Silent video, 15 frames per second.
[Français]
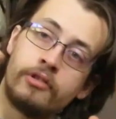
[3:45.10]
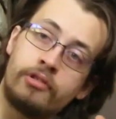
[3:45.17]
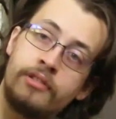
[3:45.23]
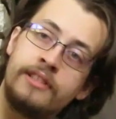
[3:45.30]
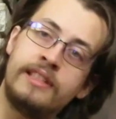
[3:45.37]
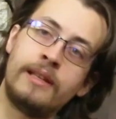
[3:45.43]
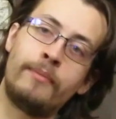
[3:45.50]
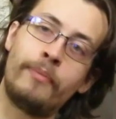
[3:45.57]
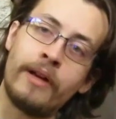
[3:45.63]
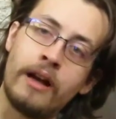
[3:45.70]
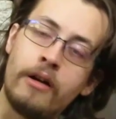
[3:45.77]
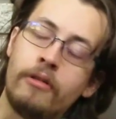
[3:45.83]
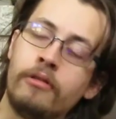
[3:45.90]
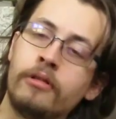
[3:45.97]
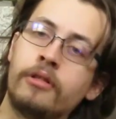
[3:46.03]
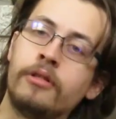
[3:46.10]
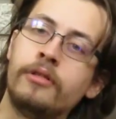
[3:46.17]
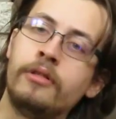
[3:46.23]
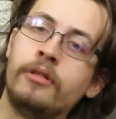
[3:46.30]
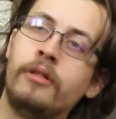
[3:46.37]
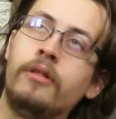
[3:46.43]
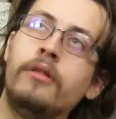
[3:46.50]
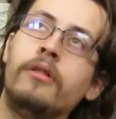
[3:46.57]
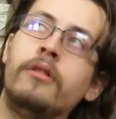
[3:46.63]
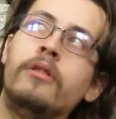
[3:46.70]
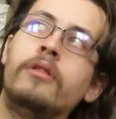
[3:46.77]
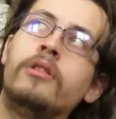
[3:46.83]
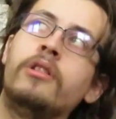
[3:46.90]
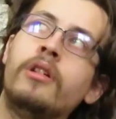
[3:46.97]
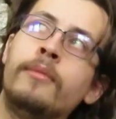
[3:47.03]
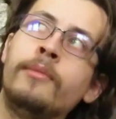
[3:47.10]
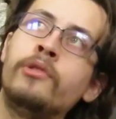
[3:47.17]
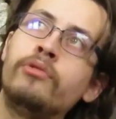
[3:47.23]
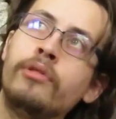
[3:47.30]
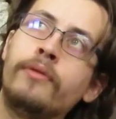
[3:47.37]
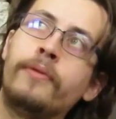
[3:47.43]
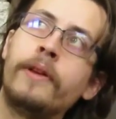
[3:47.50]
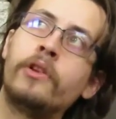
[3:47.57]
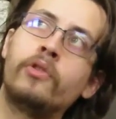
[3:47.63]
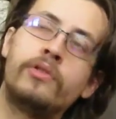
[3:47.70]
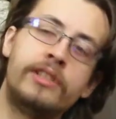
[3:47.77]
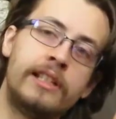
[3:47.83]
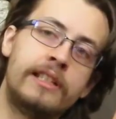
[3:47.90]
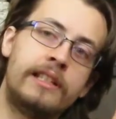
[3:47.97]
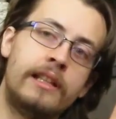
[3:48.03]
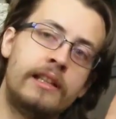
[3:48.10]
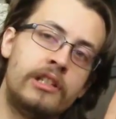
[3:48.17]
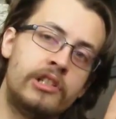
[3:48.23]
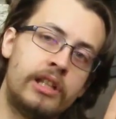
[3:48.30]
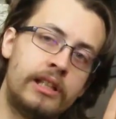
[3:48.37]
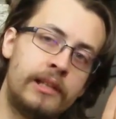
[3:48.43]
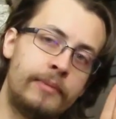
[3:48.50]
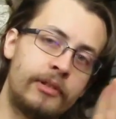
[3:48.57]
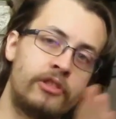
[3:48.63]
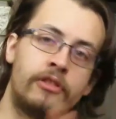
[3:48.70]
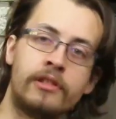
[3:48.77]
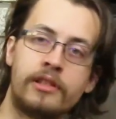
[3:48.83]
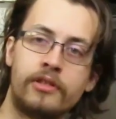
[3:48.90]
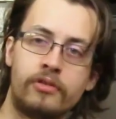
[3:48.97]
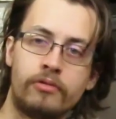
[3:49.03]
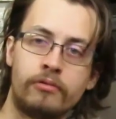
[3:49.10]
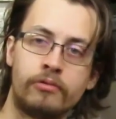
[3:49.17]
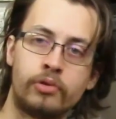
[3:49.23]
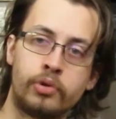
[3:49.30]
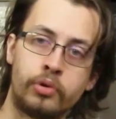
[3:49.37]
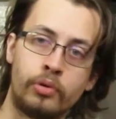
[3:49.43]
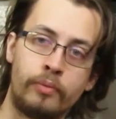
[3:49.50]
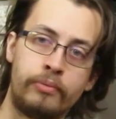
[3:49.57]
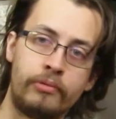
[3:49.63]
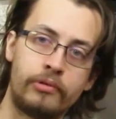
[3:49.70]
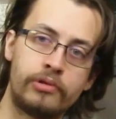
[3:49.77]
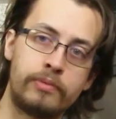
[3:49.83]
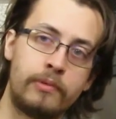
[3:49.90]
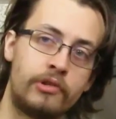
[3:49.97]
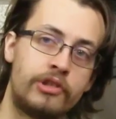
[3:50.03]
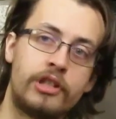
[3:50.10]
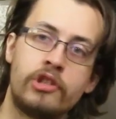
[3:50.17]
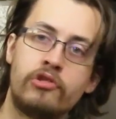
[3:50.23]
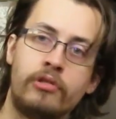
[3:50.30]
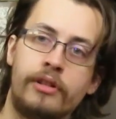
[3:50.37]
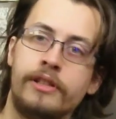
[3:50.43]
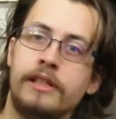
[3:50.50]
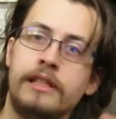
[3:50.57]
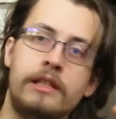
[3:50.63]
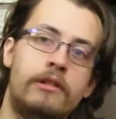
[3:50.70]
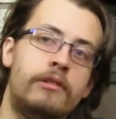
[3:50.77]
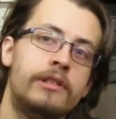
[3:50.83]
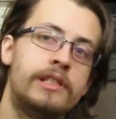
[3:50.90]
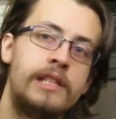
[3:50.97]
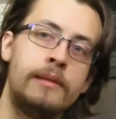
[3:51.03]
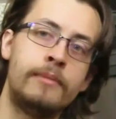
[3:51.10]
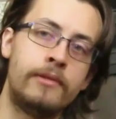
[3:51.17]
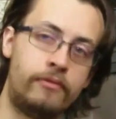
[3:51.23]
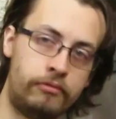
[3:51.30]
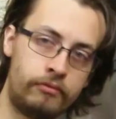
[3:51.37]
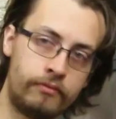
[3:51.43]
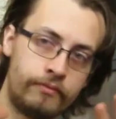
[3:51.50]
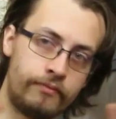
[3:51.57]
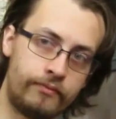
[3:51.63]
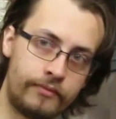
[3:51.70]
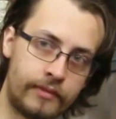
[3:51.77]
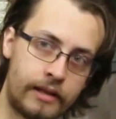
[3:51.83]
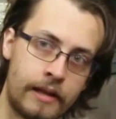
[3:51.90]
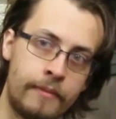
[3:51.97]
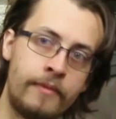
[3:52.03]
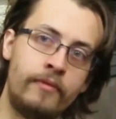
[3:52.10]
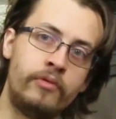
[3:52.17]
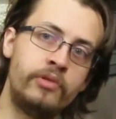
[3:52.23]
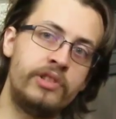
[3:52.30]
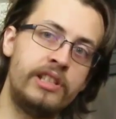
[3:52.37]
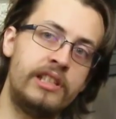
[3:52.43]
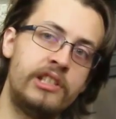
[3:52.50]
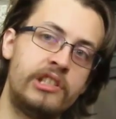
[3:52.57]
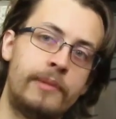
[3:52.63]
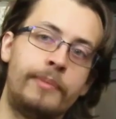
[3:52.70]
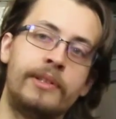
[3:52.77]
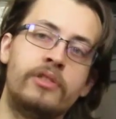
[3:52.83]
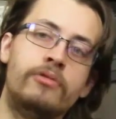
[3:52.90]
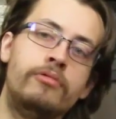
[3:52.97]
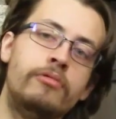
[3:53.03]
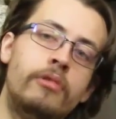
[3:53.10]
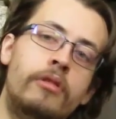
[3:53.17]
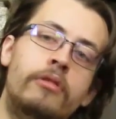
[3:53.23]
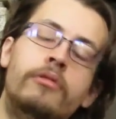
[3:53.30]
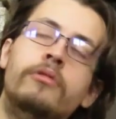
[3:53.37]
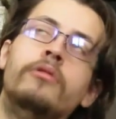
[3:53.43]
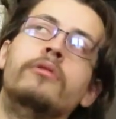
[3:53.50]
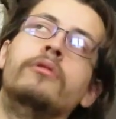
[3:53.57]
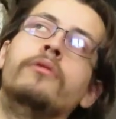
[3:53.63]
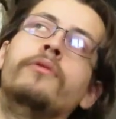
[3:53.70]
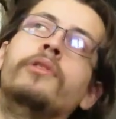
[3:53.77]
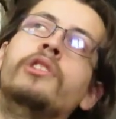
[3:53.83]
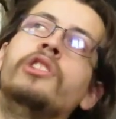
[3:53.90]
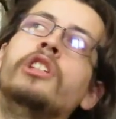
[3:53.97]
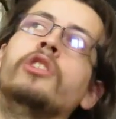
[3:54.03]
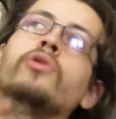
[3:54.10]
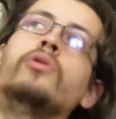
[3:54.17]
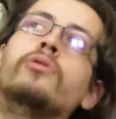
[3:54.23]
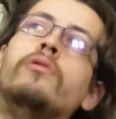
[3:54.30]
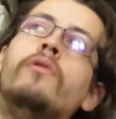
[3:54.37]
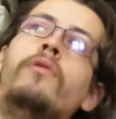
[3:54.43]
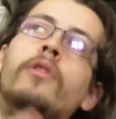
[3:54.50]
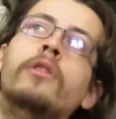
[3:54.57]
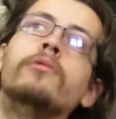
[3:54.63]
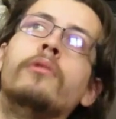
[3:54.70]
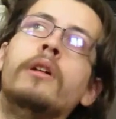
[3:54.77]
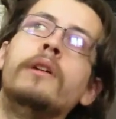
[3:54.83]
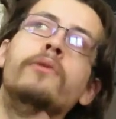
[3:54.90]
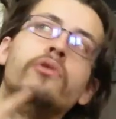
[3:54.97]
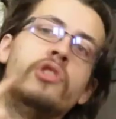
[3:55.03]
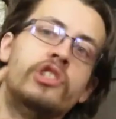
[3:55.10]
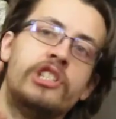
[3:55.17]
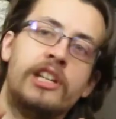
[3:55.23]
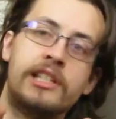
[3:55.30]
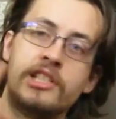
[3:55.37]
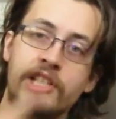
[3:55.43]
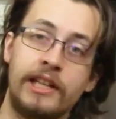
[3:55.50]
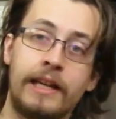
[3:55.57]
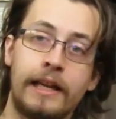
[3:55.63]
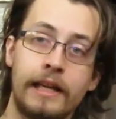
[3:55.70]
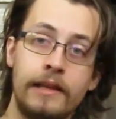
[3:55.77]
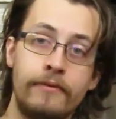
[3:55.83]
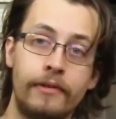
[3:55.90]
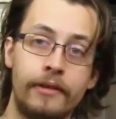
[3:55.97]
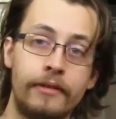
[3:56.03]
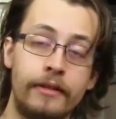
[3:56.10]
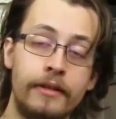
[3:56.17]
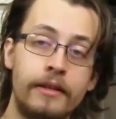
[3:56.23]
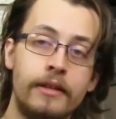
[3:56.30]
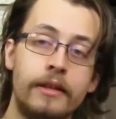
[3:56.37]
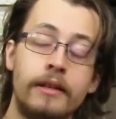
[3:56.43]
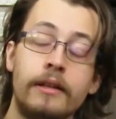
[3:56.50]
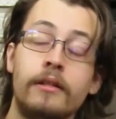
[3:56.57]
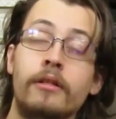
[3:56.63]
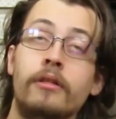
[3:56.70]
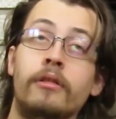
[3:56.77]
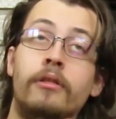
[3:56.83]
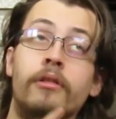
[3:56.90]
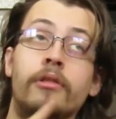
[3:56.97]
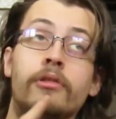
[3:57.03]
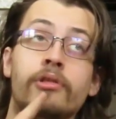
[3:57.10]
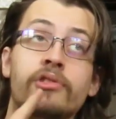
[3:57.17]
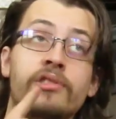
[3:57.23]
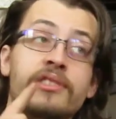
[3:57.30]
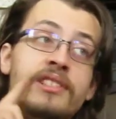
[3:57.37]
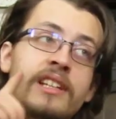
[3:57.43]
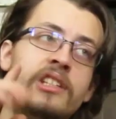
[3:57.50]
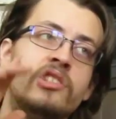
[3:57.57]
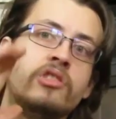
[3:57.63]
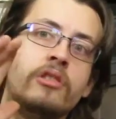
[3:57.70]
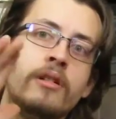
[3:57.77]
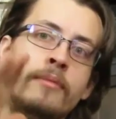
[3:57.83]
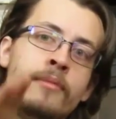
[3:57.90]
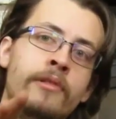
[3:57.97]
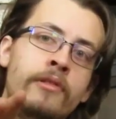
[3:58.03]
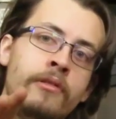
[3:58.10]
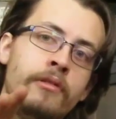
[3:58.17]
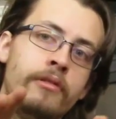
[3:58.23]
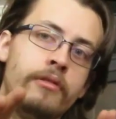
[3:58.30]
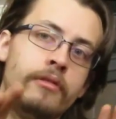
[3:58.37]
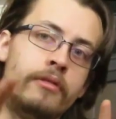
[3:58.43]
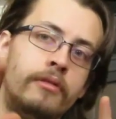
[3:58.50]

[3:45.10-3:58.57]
Je ne sais pas encore comment je vais faire. Je sais qu'il y a déjà des personnes qui sont chauds pour ce projet. Je leur ai dit euh, calmez-vous. Calmez-vous, c'est déjà pas sûr. Il euh, faut déjà que je trouve l'endroit. Il Faut déjà que j'écrive. Euh, que je sache comment